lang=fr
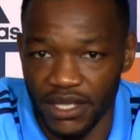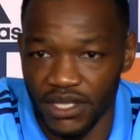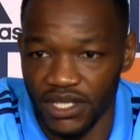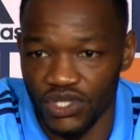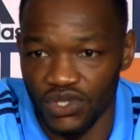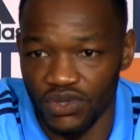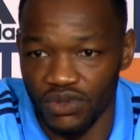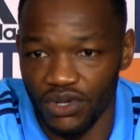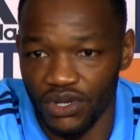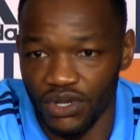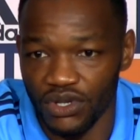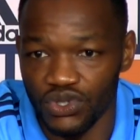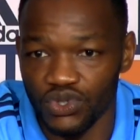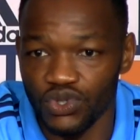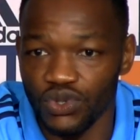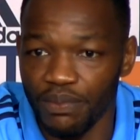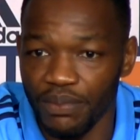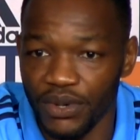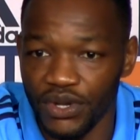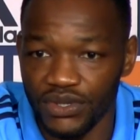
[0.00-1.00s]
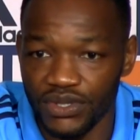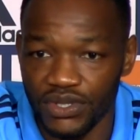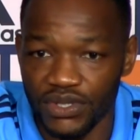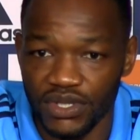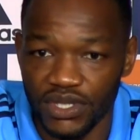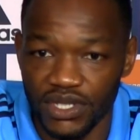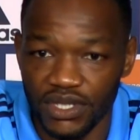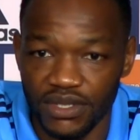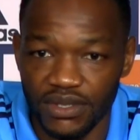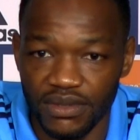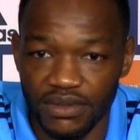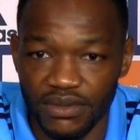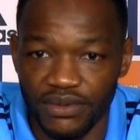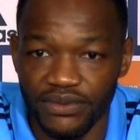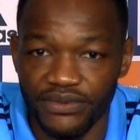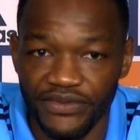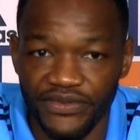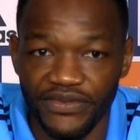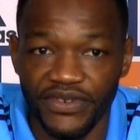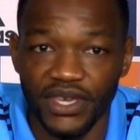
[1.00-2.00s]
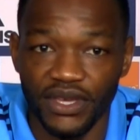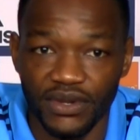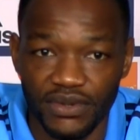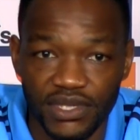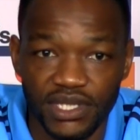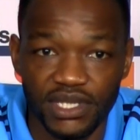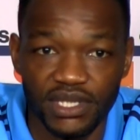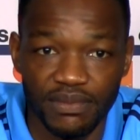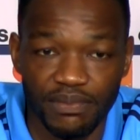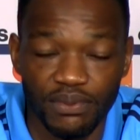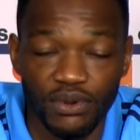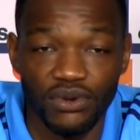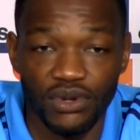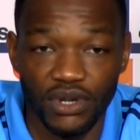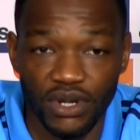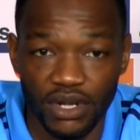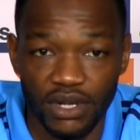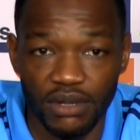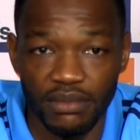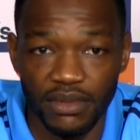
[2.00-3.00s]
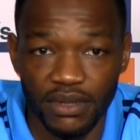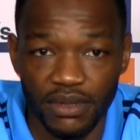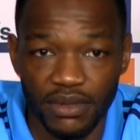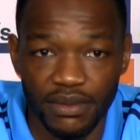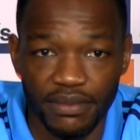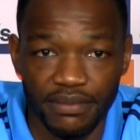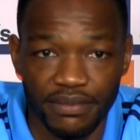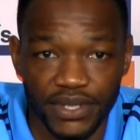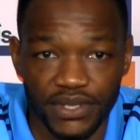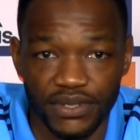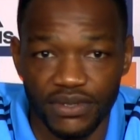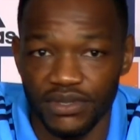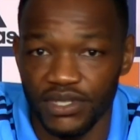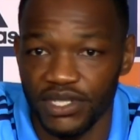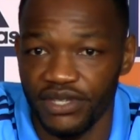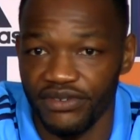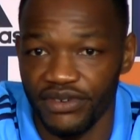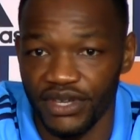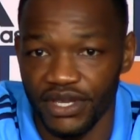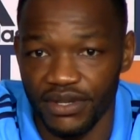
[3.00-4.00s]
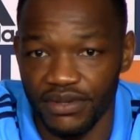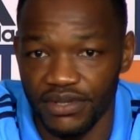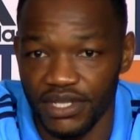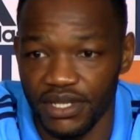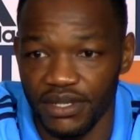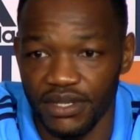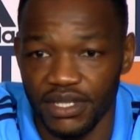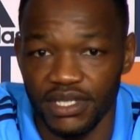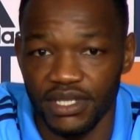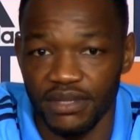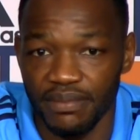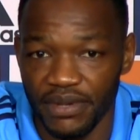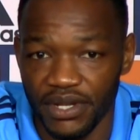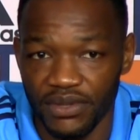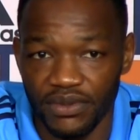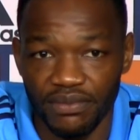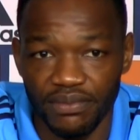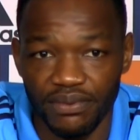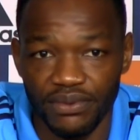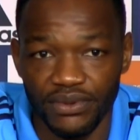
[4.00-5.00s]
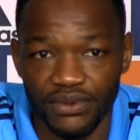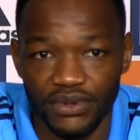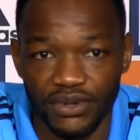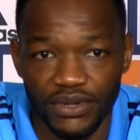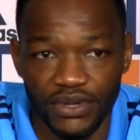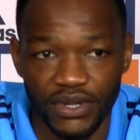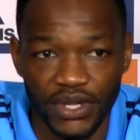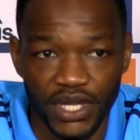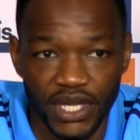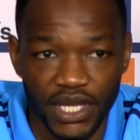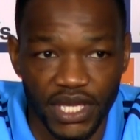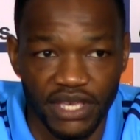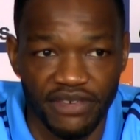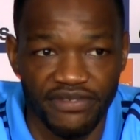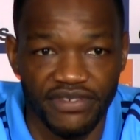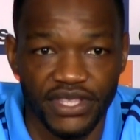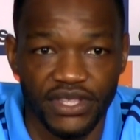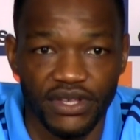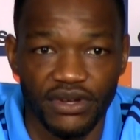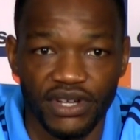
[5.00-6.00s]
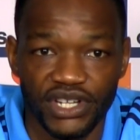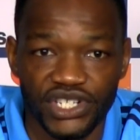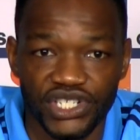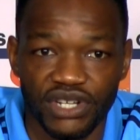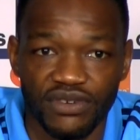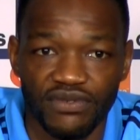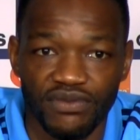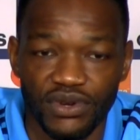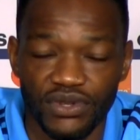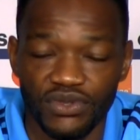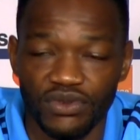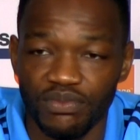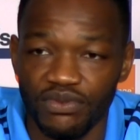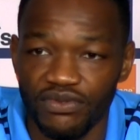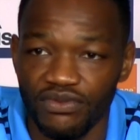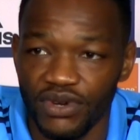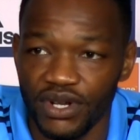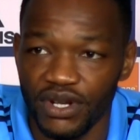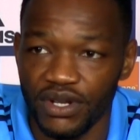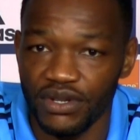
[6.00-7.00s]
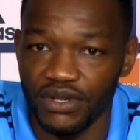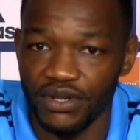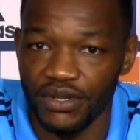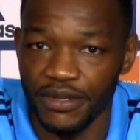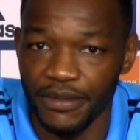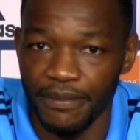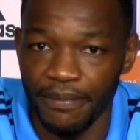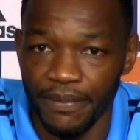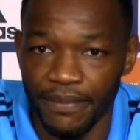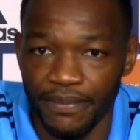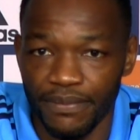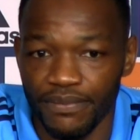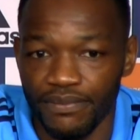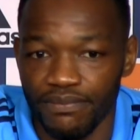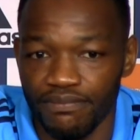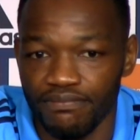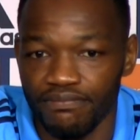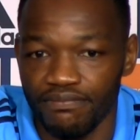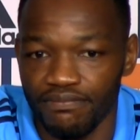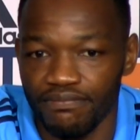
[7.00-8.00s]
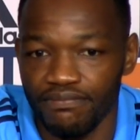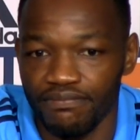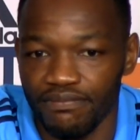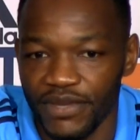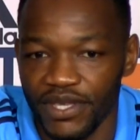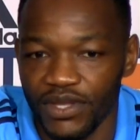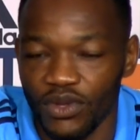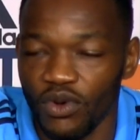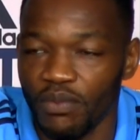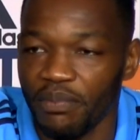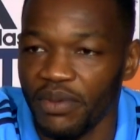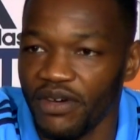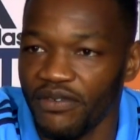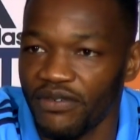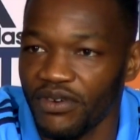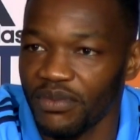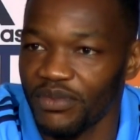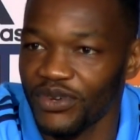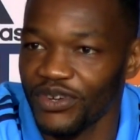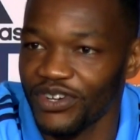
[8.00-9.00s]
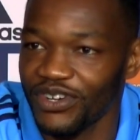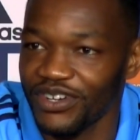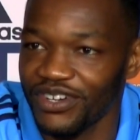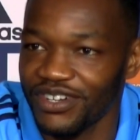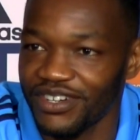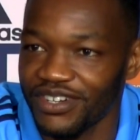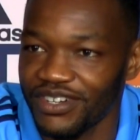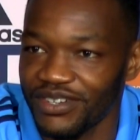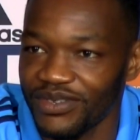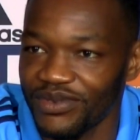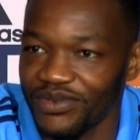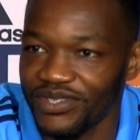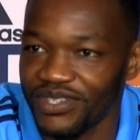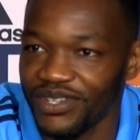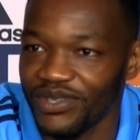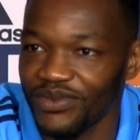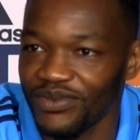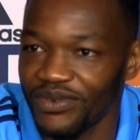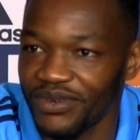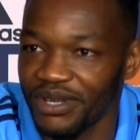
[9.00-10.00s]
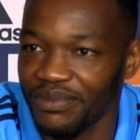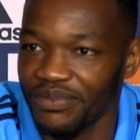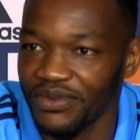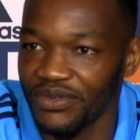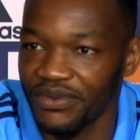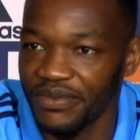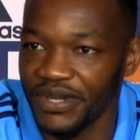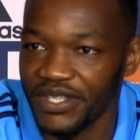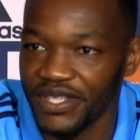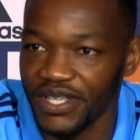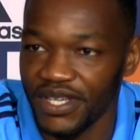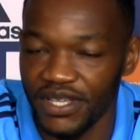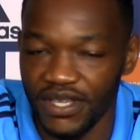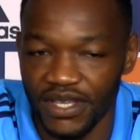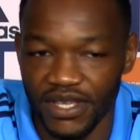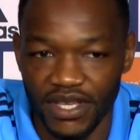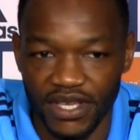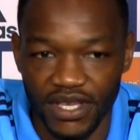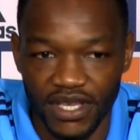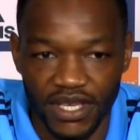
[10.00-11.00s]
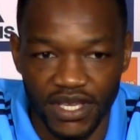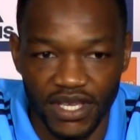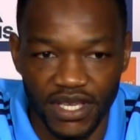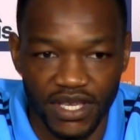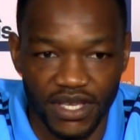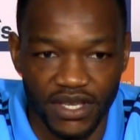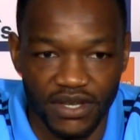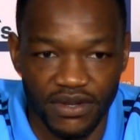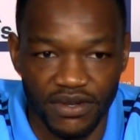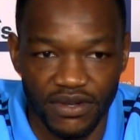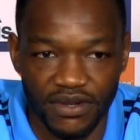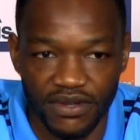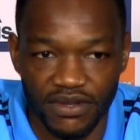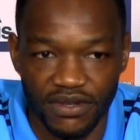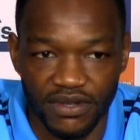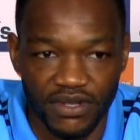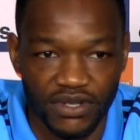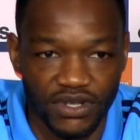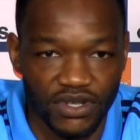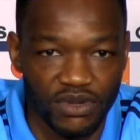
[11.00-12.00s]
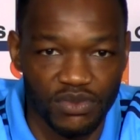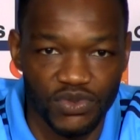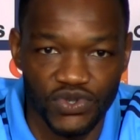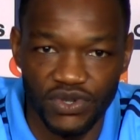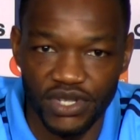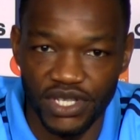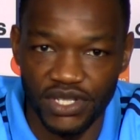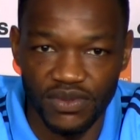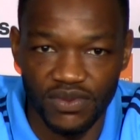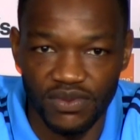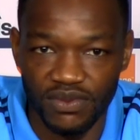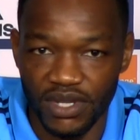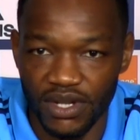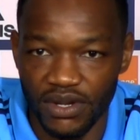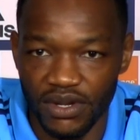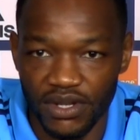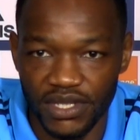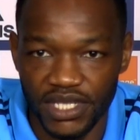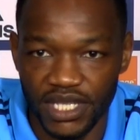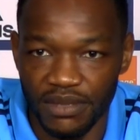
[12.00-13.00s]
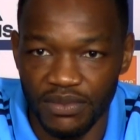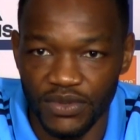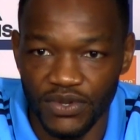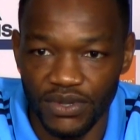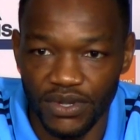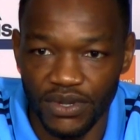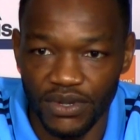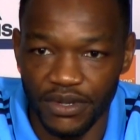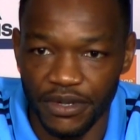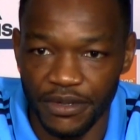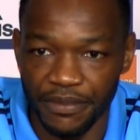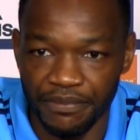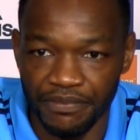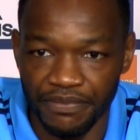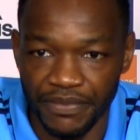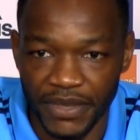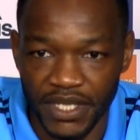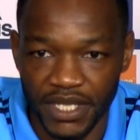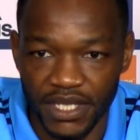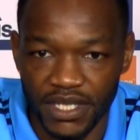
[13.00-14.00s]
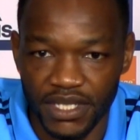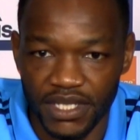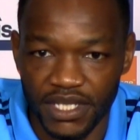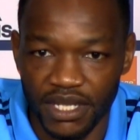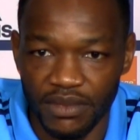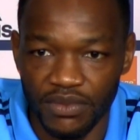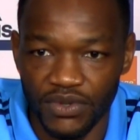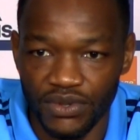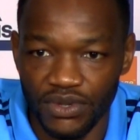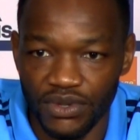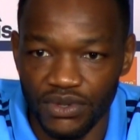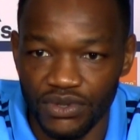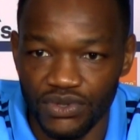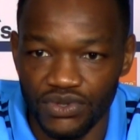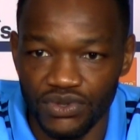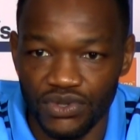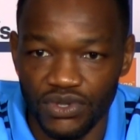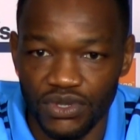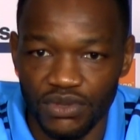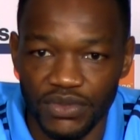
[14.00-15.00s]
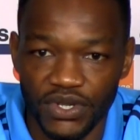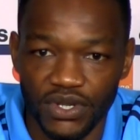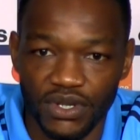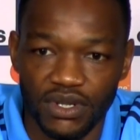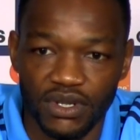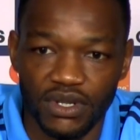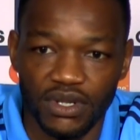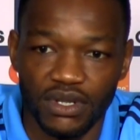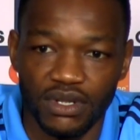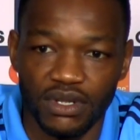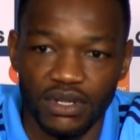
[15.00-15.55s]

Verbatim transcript: des joueurs, je pense, qui sont faits aussi pour le club, parce que c'est vrai que ce n'est pas non plus évident à chaque fois de pouvoir être performant au sein de l'Olympique de Marseille. Et comme je l'ai dit tout à l'heure, ça montre, ça montre justement